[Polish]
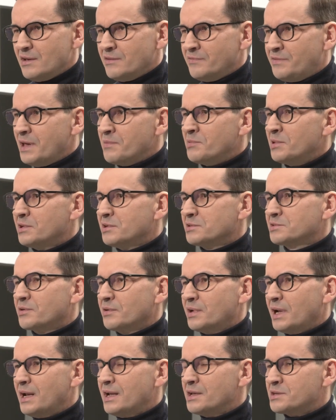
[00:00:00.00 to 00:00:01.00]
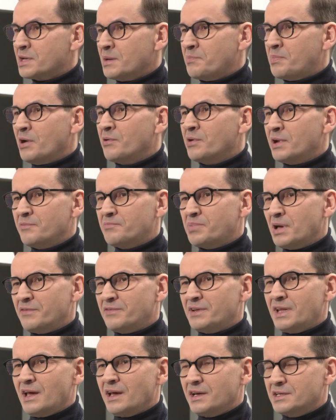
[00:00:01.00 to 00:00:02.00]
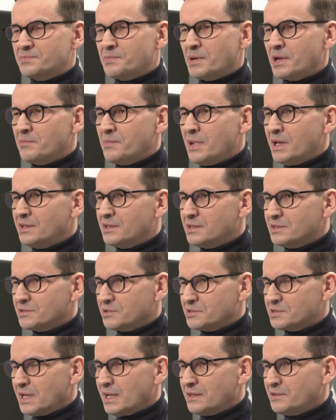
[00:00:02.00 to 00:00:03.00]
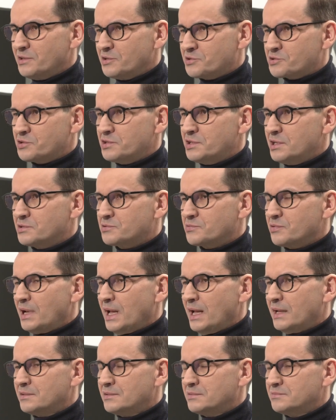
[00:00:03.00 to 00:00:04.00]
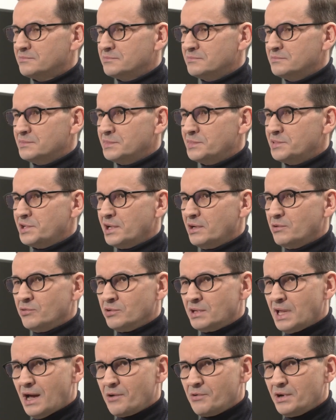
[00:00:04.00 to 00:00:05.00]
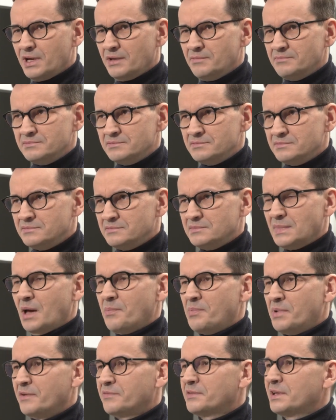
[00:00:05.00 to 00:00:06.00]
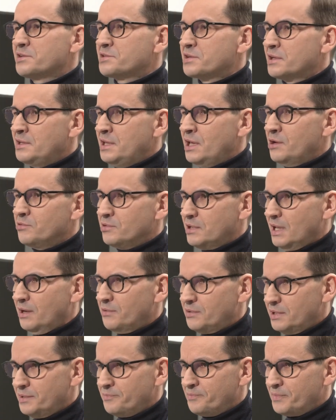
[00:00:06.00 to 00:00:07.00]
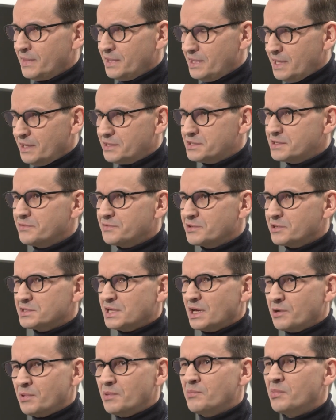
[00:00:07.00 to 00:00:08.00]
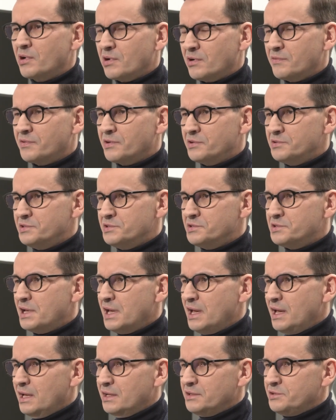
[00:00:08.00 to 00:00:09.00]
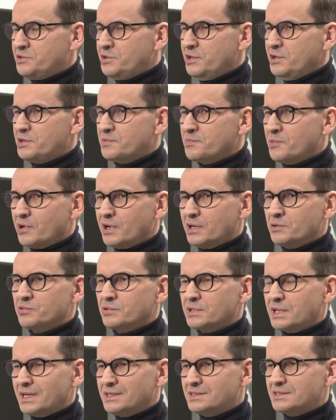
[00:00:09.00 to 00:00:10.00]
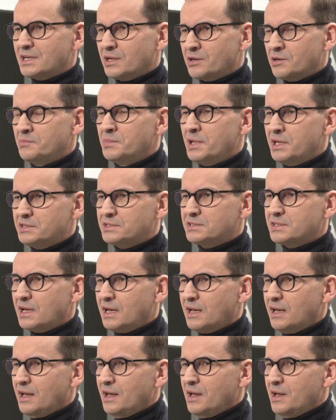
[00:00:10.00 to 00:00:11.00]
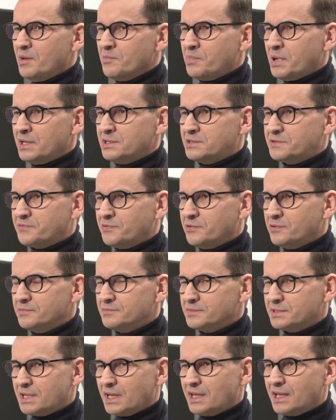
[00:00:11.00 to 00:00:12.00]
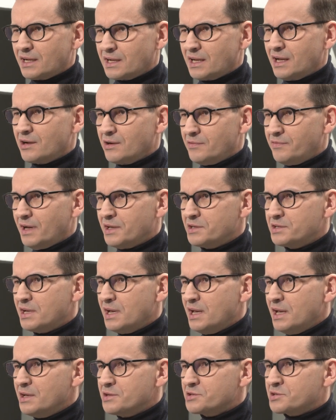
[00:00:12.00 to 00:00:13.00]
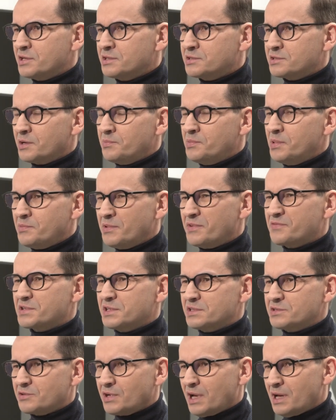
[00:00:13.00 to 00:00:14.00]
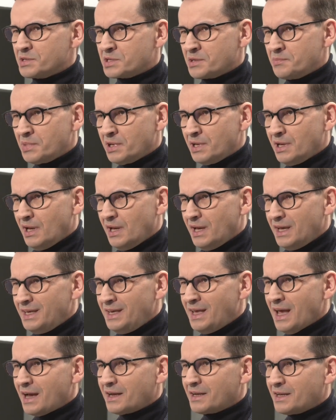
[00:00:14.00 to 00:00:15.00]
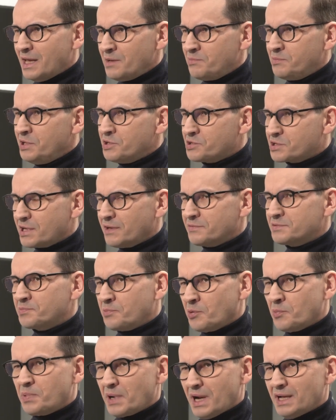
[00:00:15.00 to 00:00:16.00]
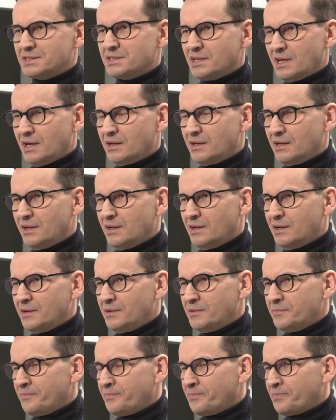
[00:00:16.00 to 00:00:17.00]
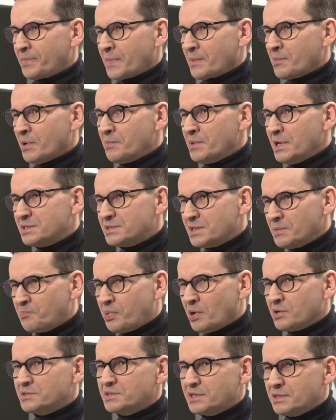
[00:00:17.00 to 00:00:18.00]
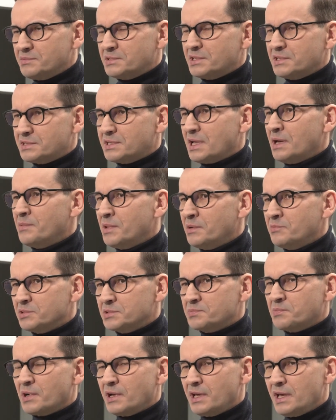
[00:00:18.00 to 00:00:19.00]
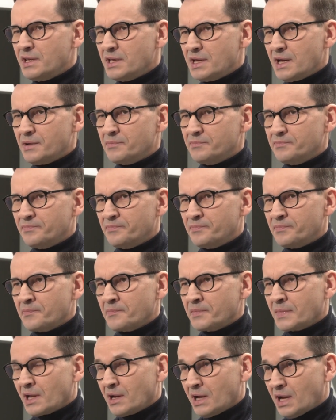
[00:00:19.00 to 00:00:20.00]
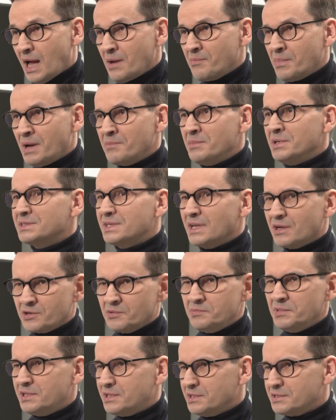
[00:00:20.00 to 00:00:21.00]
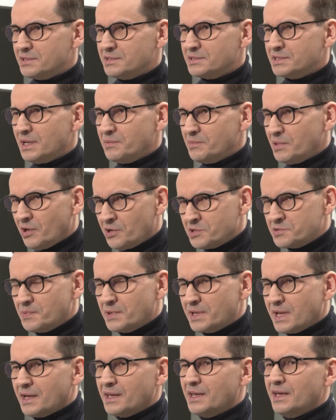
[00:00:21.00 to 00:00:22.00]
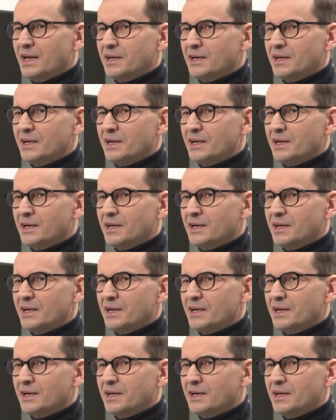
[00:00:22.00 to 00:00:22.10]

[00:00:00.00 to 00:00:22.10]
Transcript: Wiemy doskonale, że pełne, pewne eksperymenty z ostatnich 30 lat się udały, a pewne się nie udały. Nie chcę w to za głęboko wchodzić. Dziś mogę tutaj z tego miejsca Państwu zadeklarować, że zrobimy wszystko, ażeby jak najbliższa współpraca pomiędzy polskim systemem uzbrojenia, a mamy znakomite systemy, choćby takie